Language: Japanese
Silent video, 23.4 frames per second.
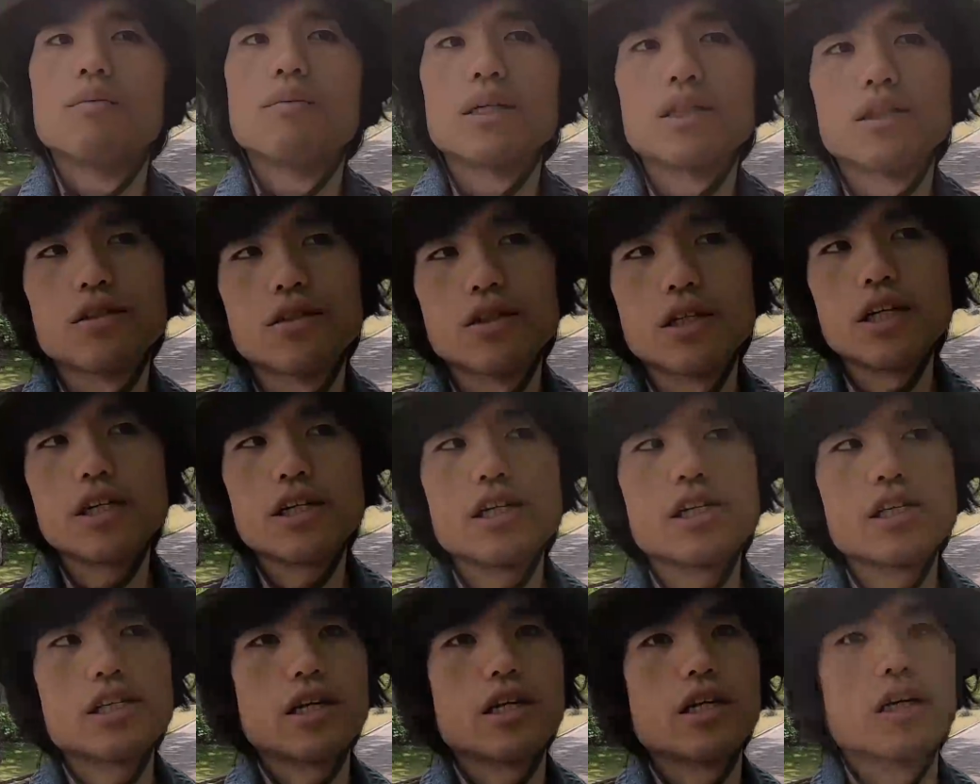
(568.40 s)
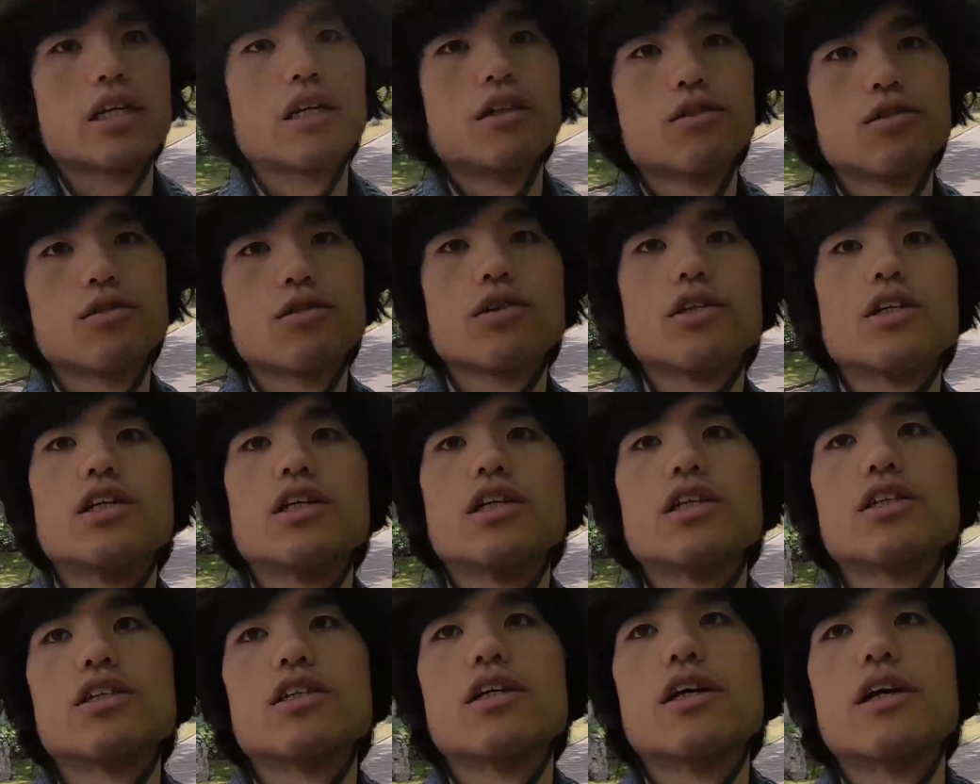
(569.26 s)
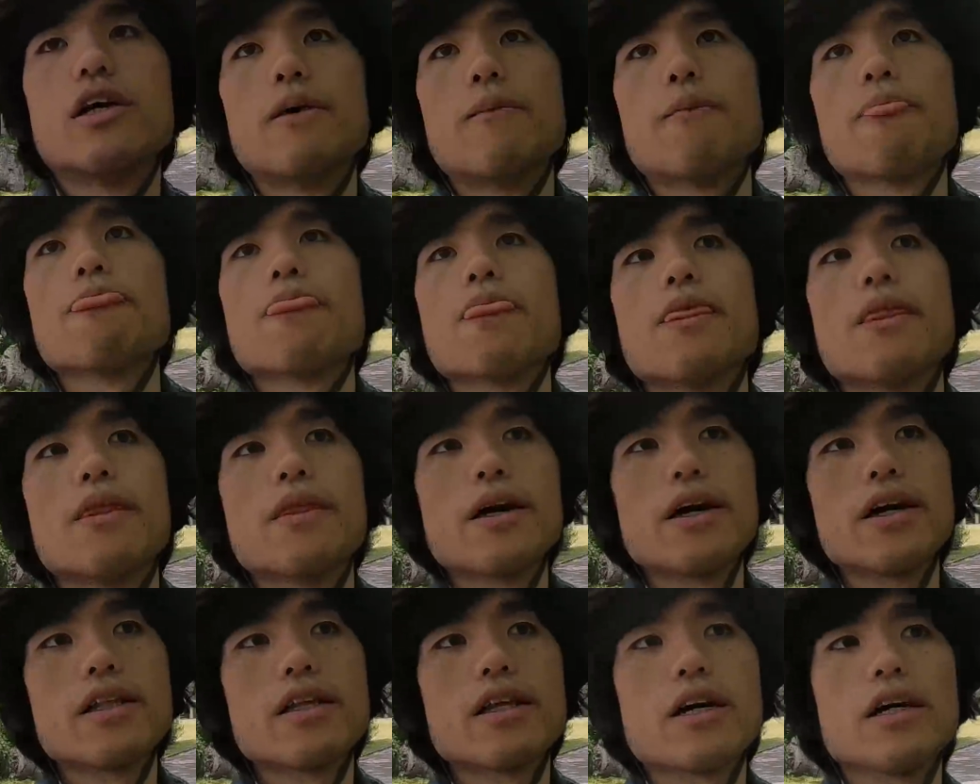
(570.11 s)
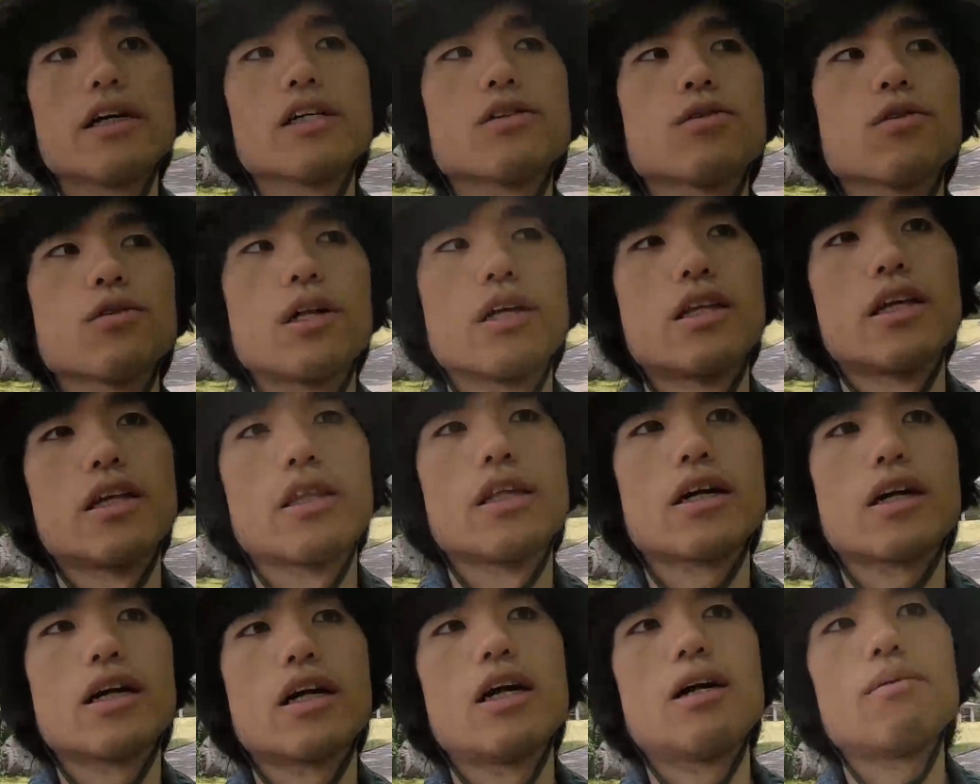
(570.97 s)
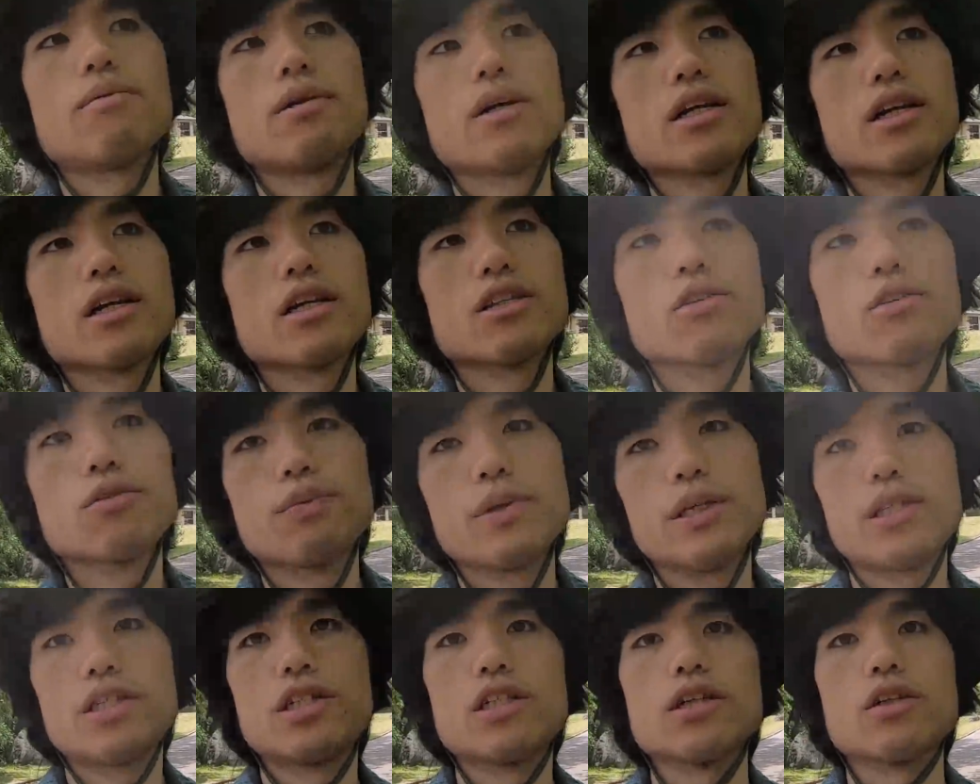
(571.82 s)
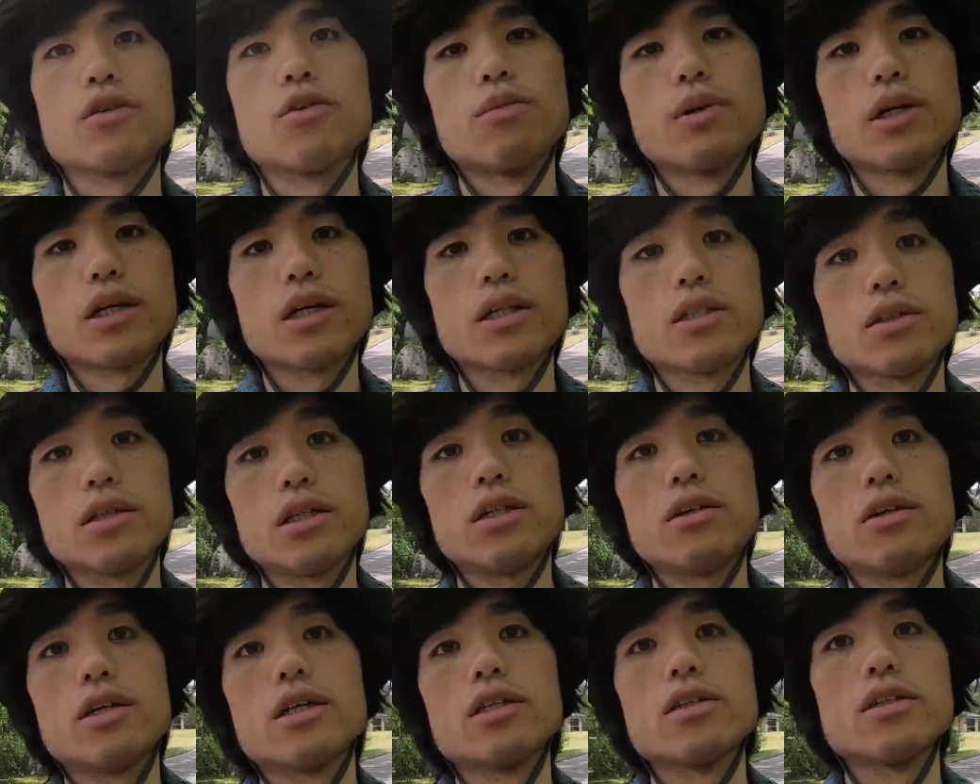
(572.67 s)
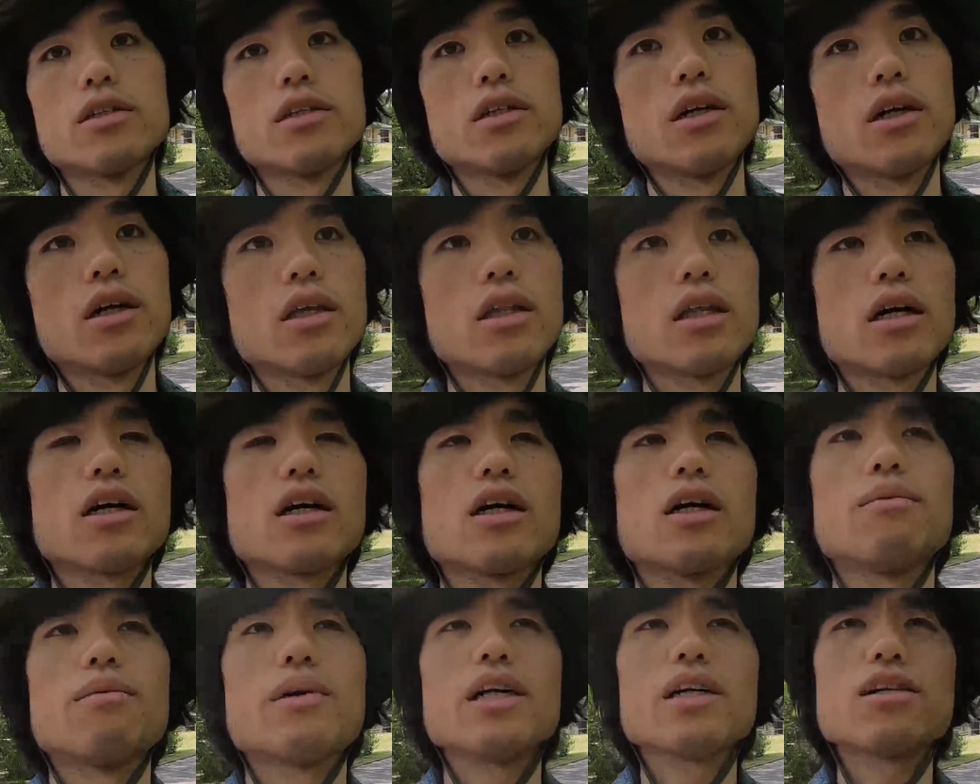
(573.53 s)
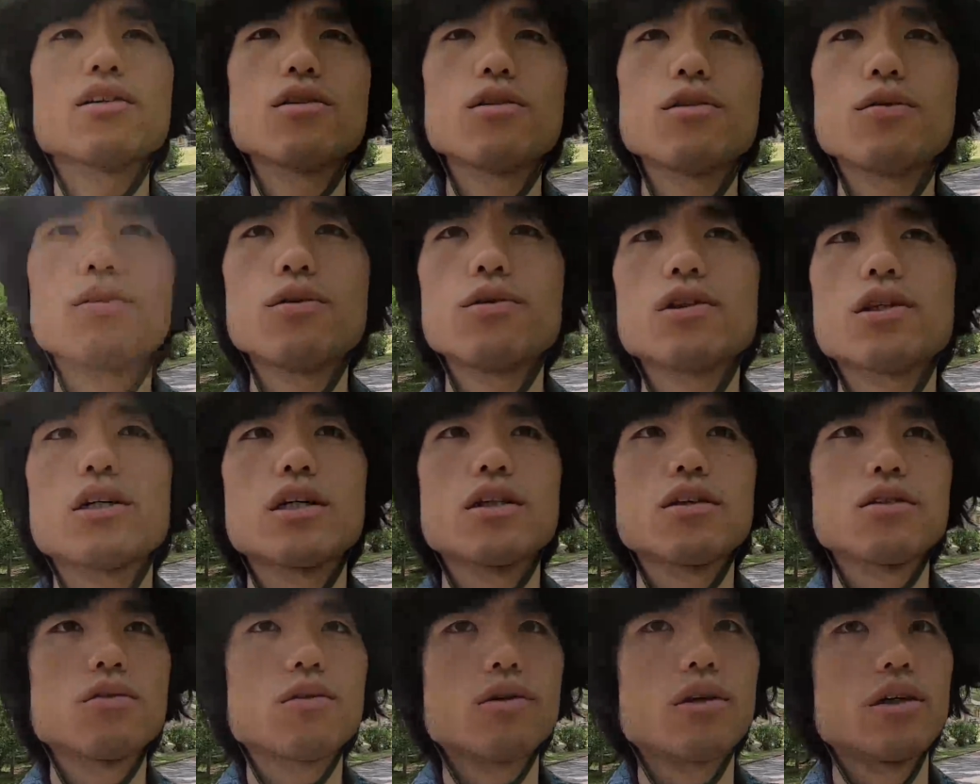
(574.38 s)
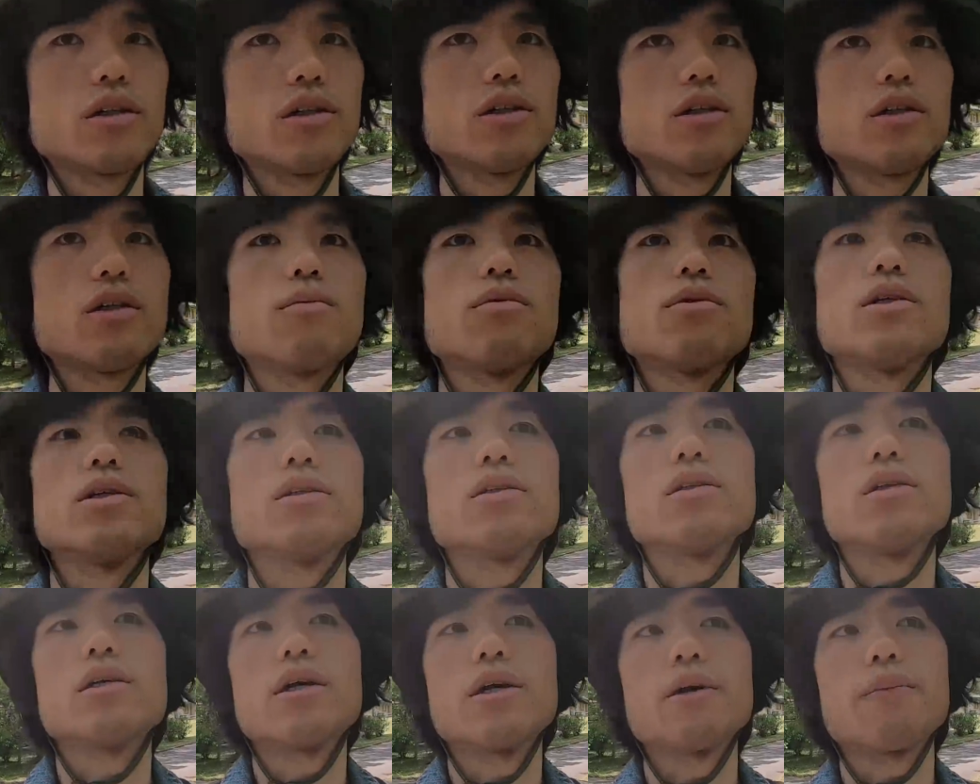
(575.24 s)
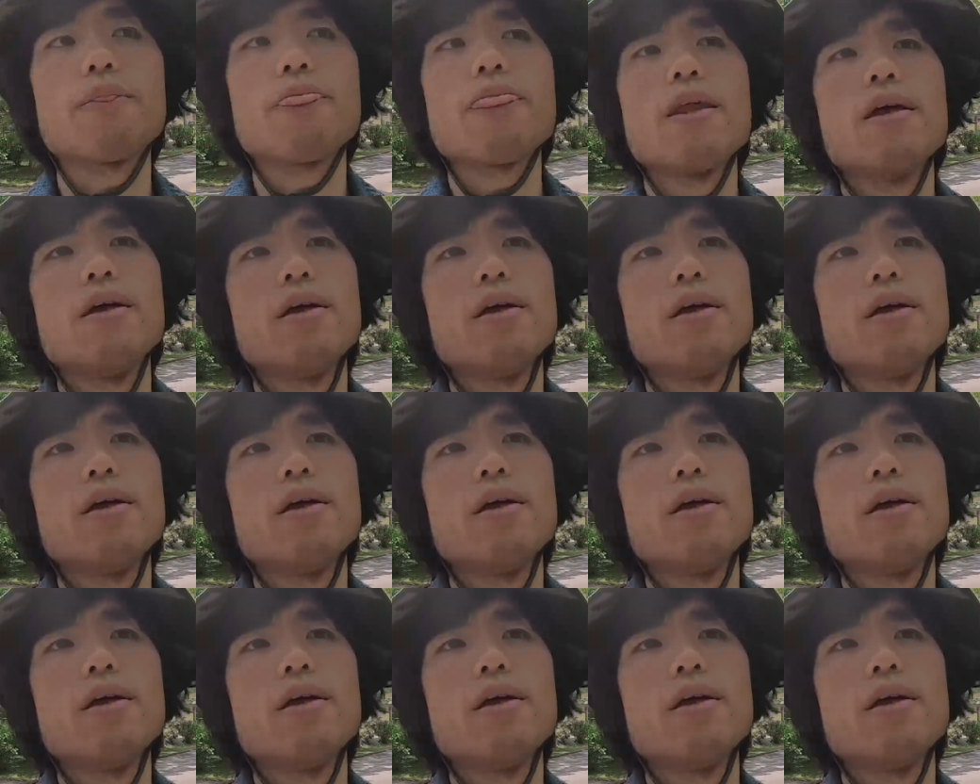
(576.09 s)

まあ、次機材買うときにですね大体そうだね、だからあんまり画素ピッチ細かすぎるやつだからマイクロフォーサーズとかにしてもですね、